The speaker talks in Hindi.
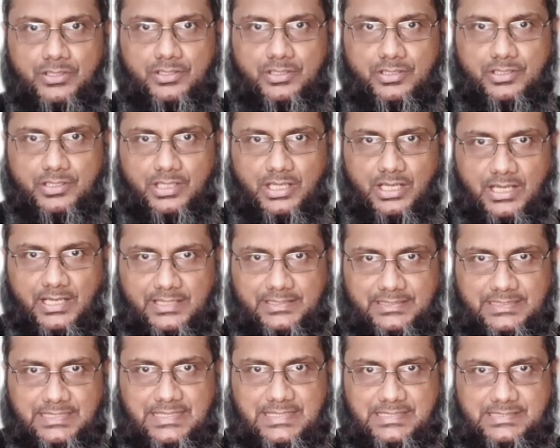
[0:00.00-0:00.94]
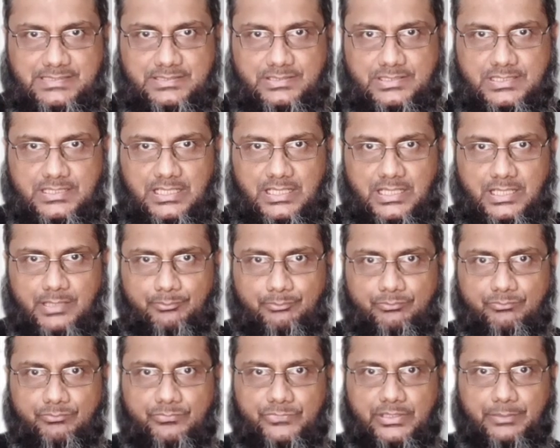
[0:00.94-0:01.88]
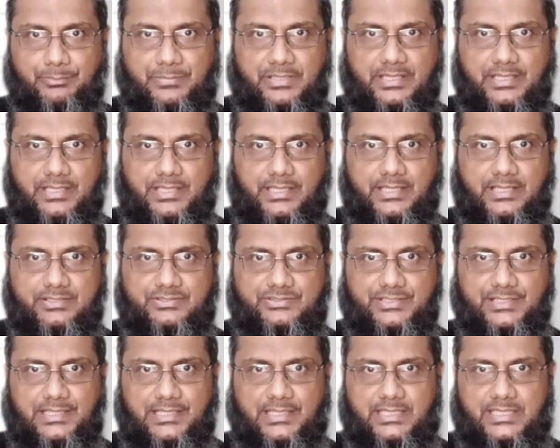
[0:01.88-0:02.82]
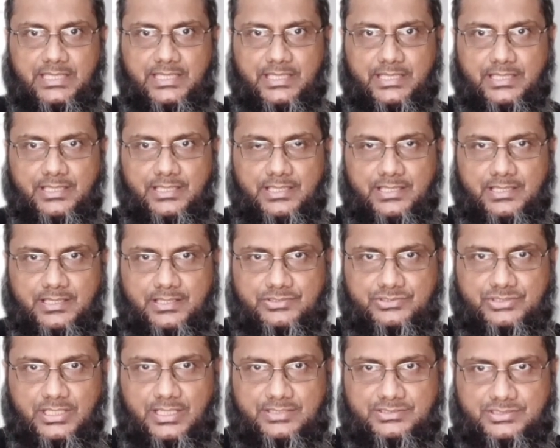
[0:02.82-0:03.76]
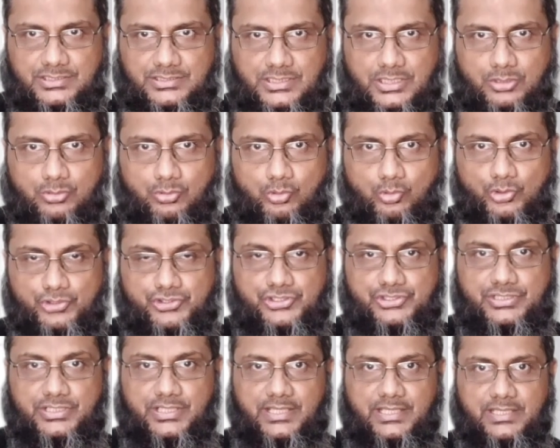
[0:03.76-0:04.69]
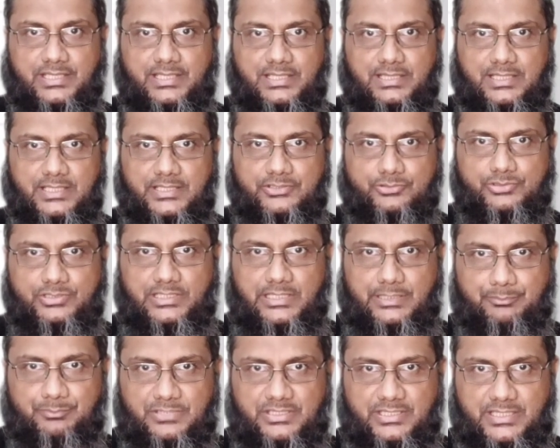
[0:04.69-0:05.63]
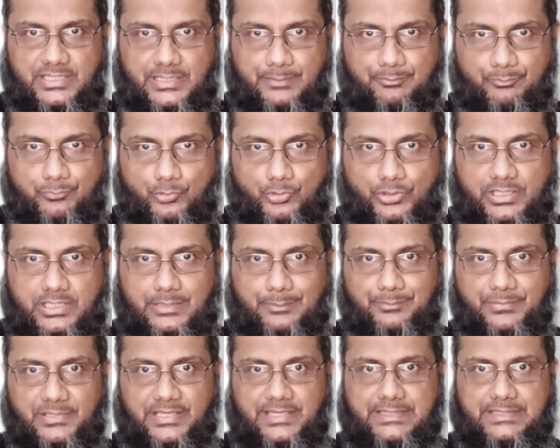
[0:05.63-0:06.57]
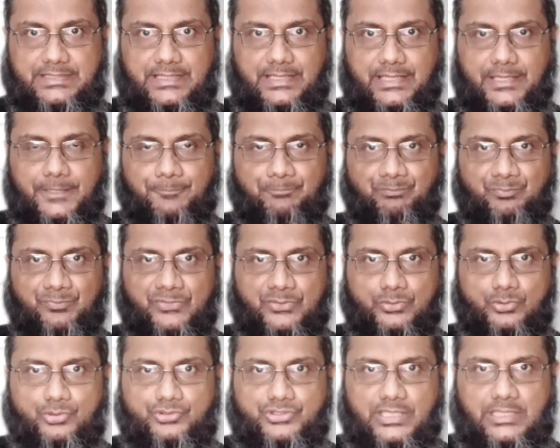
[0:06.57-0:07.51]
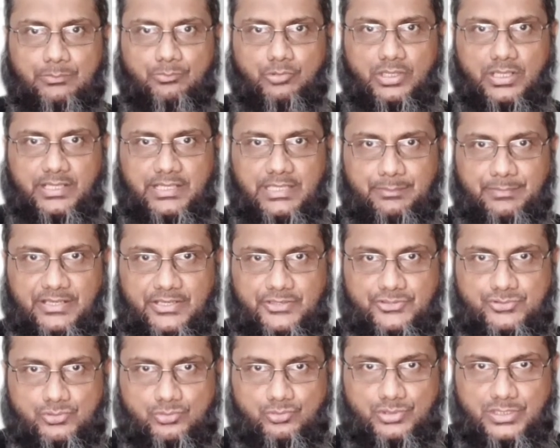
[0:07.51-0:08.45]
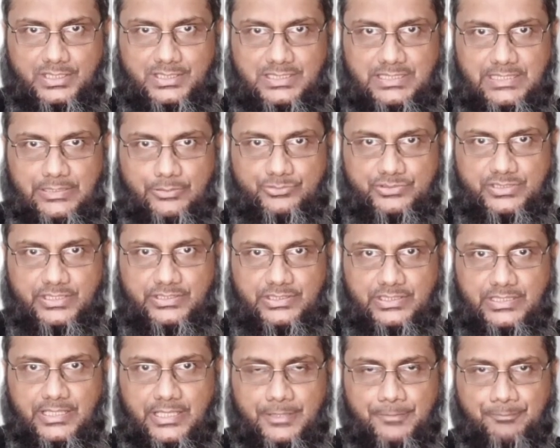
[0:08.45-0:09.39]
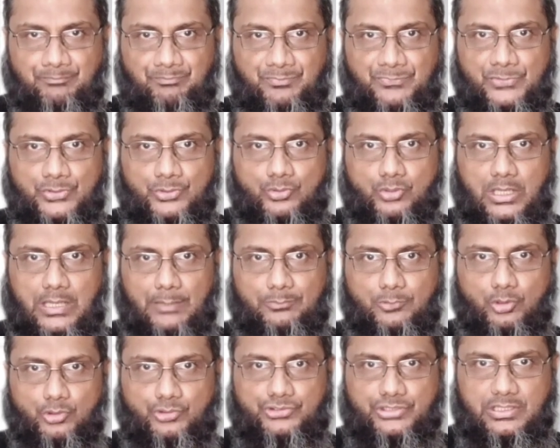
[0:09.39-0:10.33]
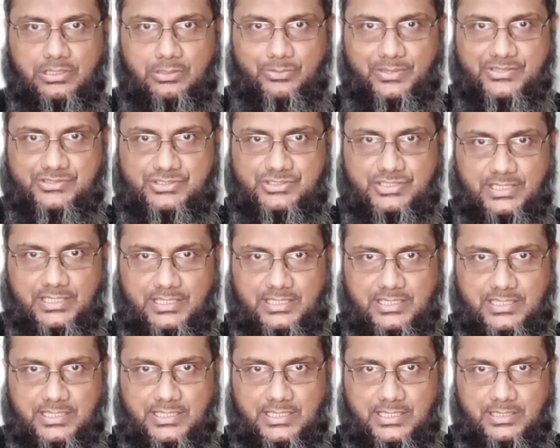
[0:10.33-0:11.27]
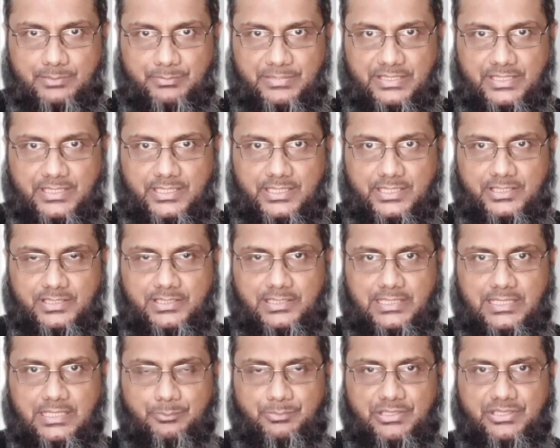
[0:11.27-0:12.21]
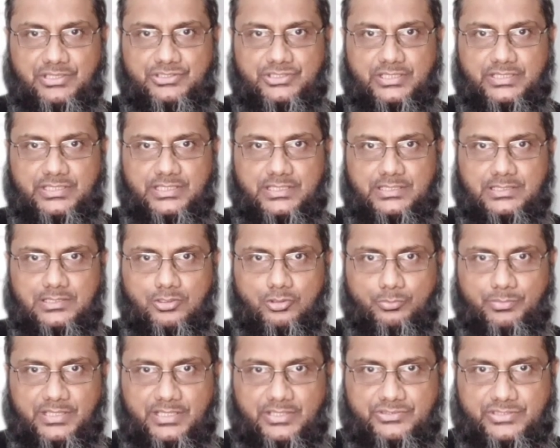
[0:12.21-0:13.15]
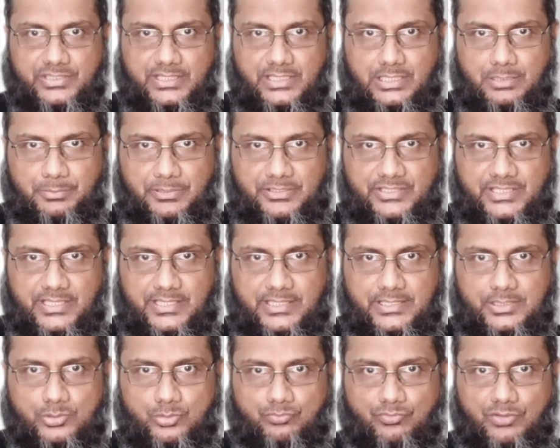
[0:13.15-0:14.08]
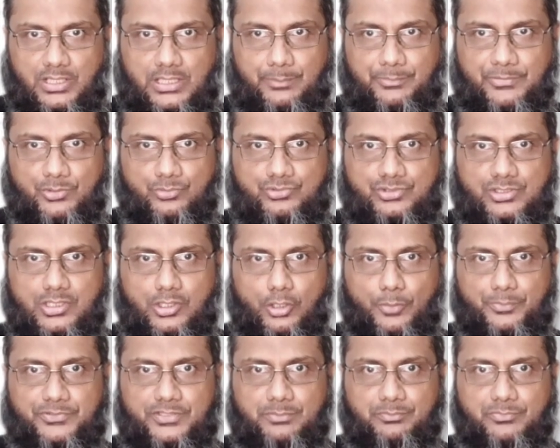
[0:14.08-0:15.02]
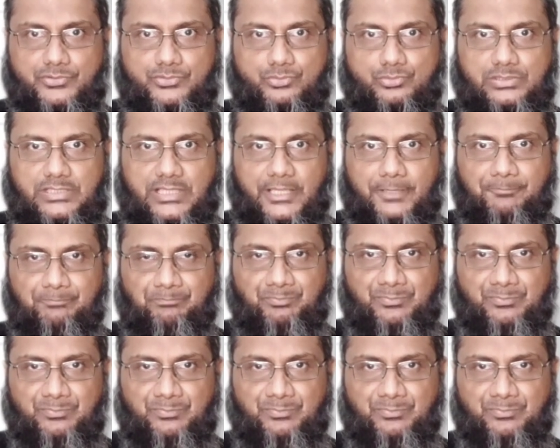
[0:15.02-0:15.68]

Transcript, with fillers: अहदीस का हम नंबर एक से लेके सहा सत्ता को कोशिश करेंगे अल्लाह जल हिम्मत दे हम पूरी कंप्लीट करें तो सही बुखारी मैंने शुरू कर दी है उसके अंदर तो आप लोगों से रिक्वेस्ट है कि मैंने लिंक भी नीचे दे देता हूँ मेरे चैनल पे जाएंगे तो वहाँ भी उसका ऑप्शन मौजूद है